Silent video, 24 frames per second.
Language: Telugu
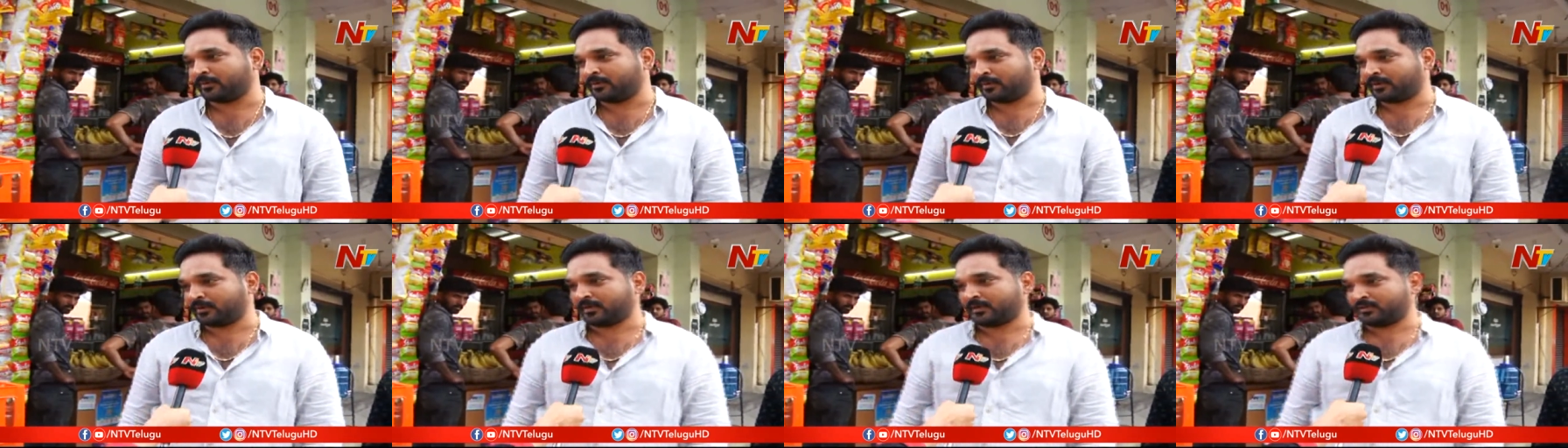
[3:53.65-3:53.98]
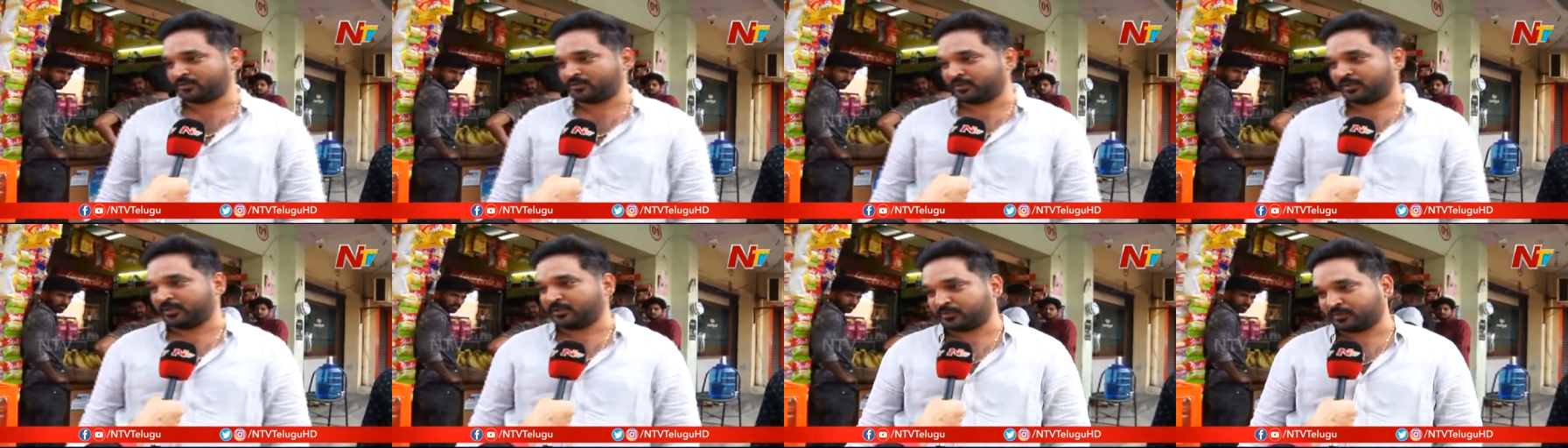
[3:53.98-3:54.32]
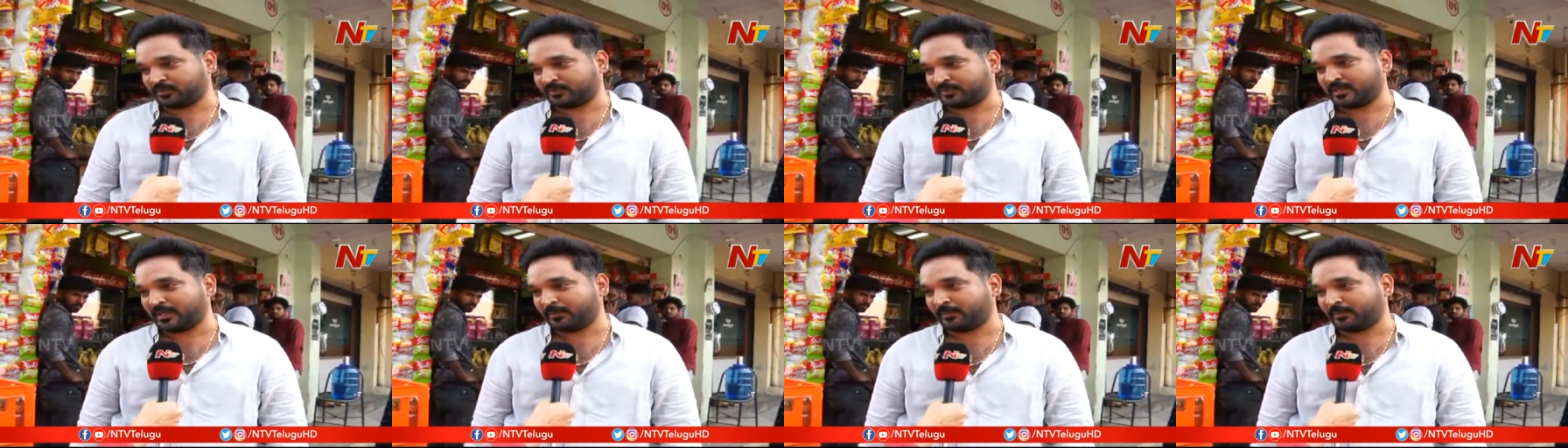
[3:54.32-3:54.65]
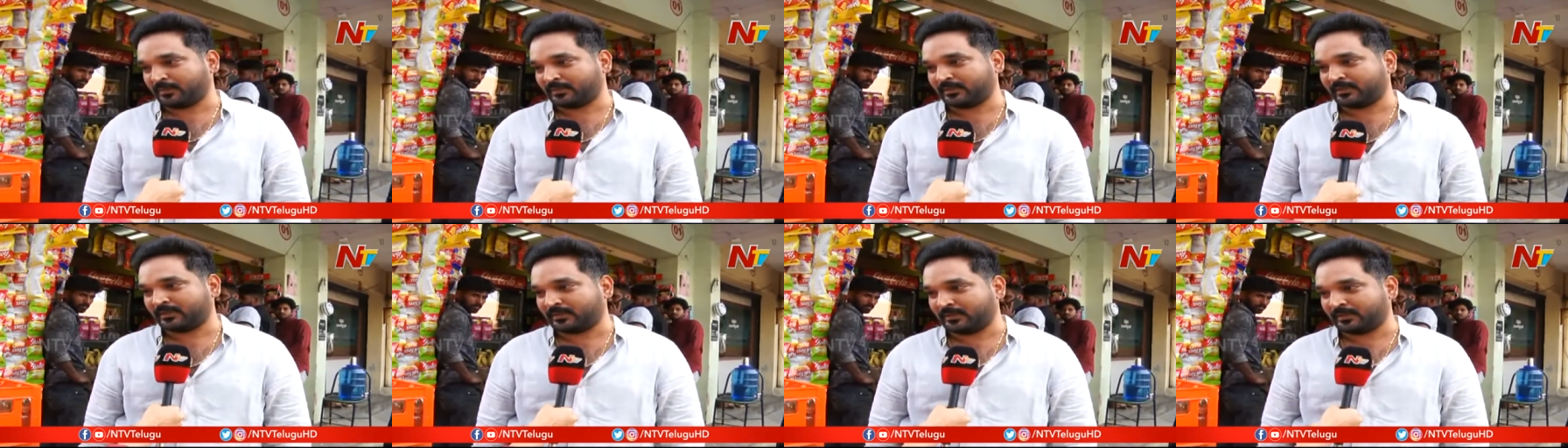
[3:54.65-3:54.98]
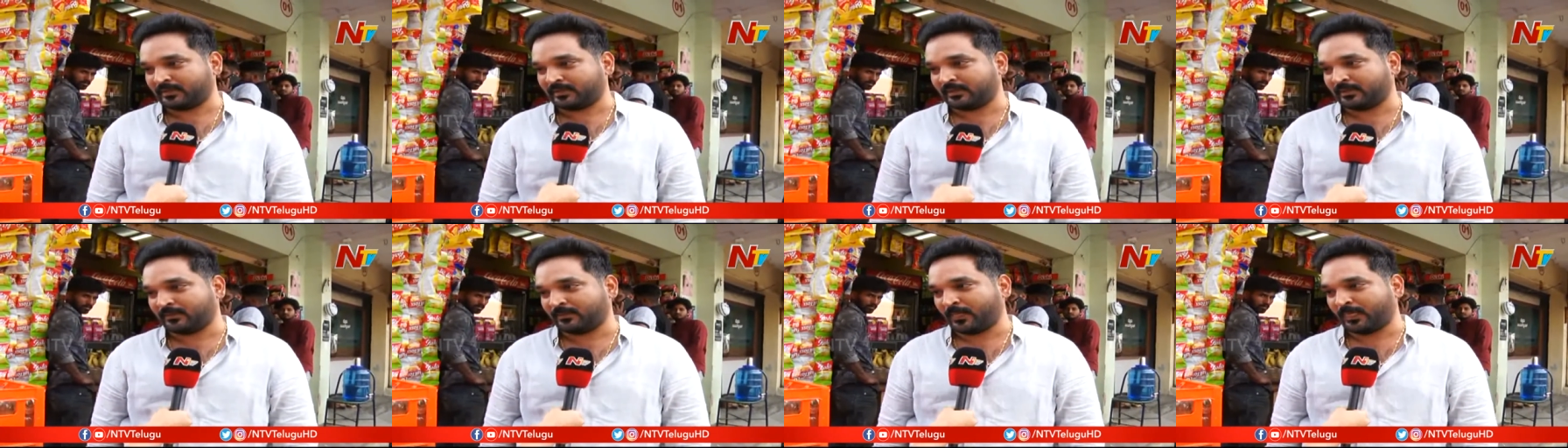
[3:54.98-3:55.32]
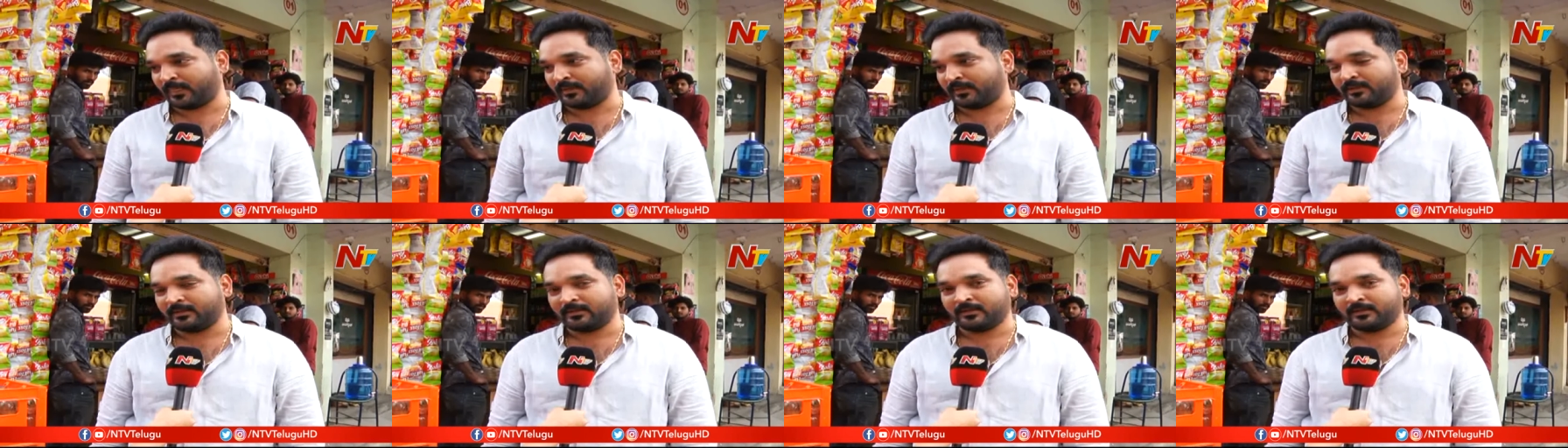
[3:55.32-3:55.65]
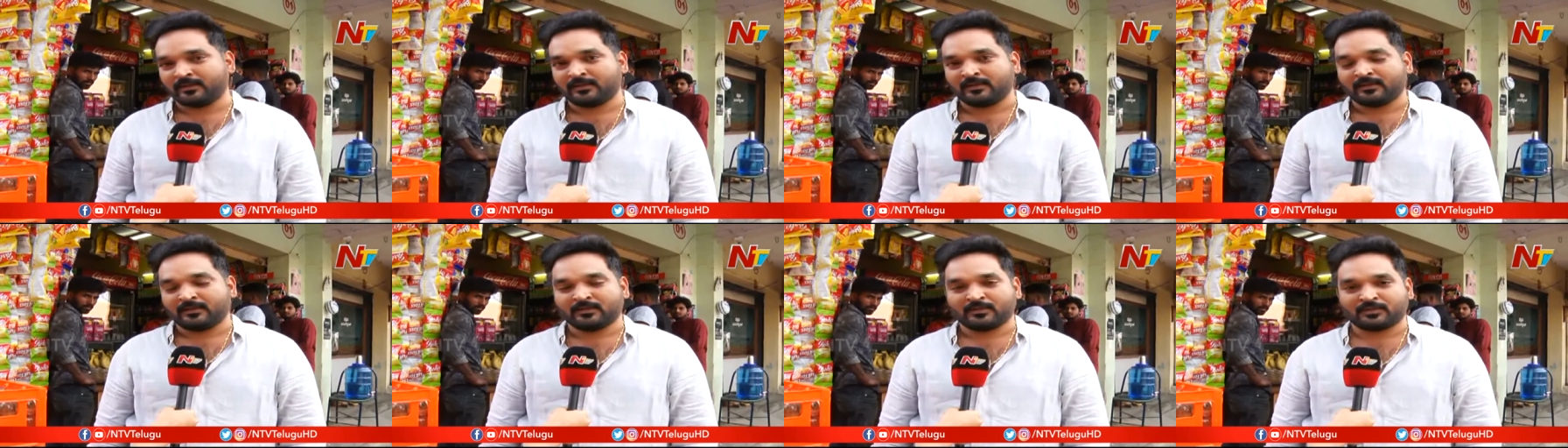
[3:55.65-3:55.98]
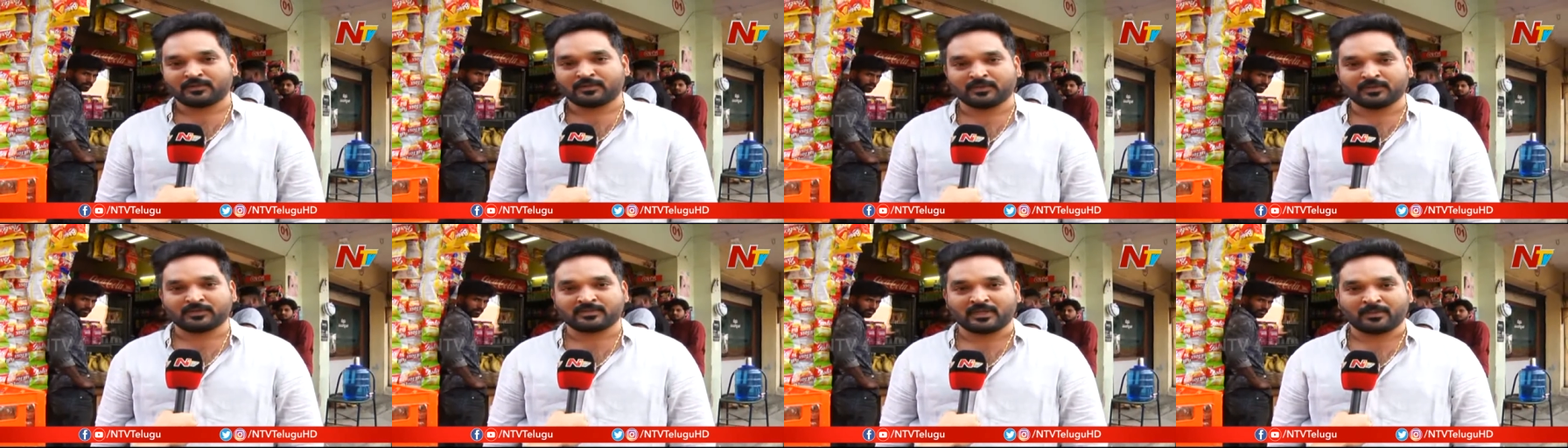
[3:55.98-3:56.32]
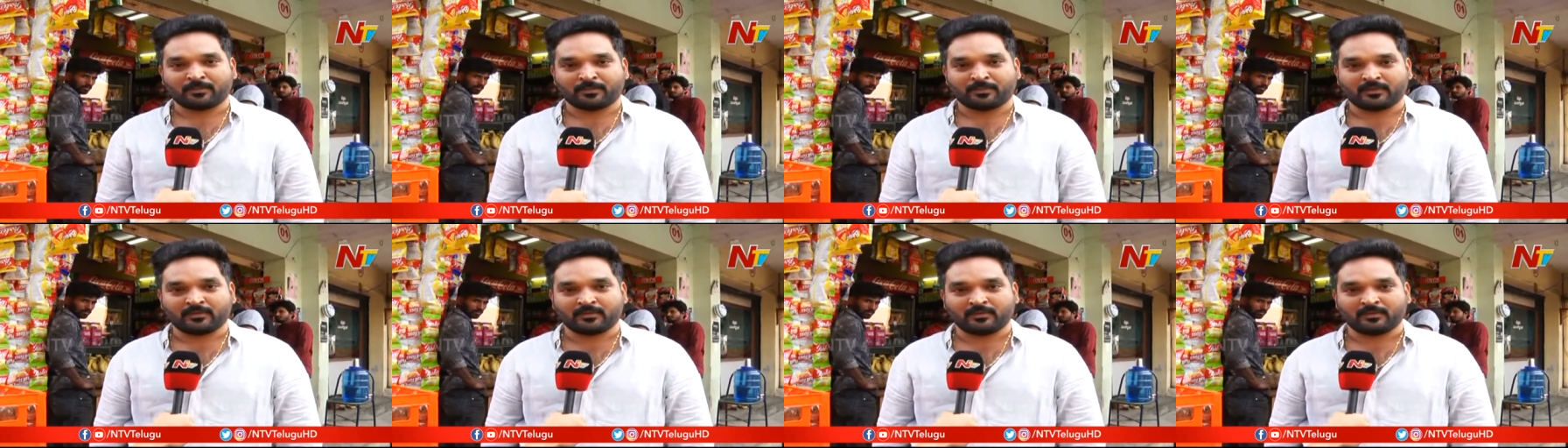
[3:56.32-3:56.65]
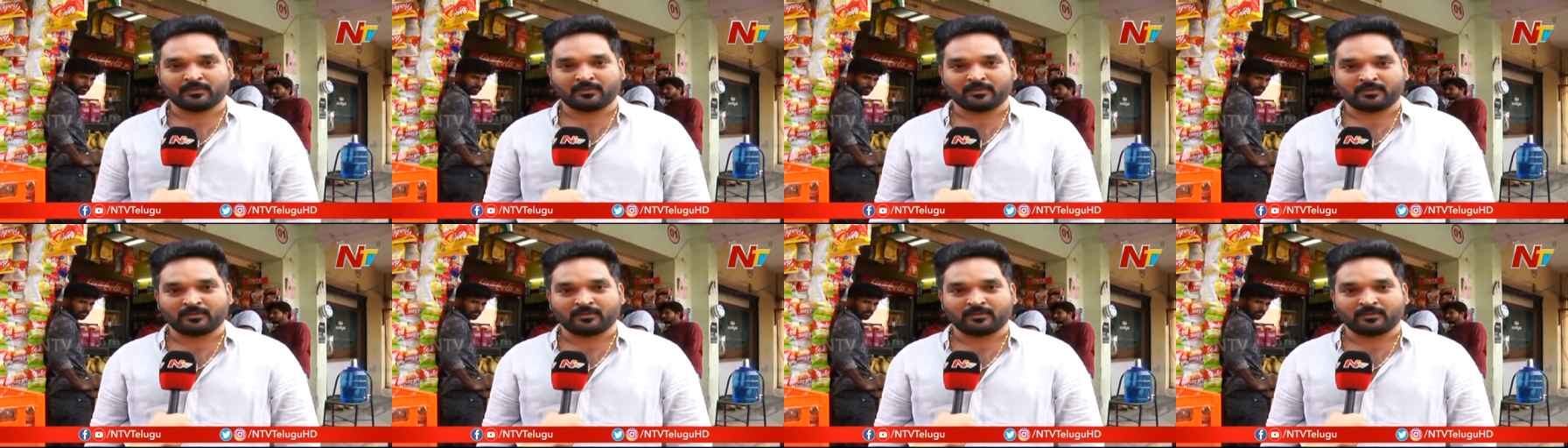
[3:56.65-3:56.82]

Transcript: ఒక చోట చూసినాం దీన్ని సో చూసినప్పుడు